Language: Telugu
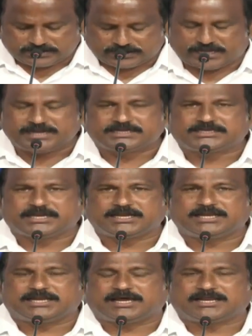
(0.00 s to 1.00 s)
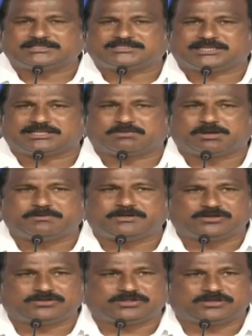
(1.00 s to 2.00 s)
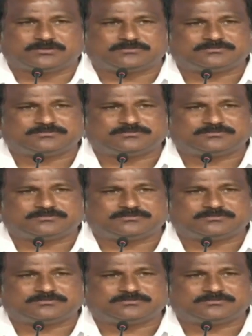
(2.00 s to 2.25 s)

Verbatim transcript: డైరెక్ట్గా నారా చంద్రబాబుని అడుగుతున్నాం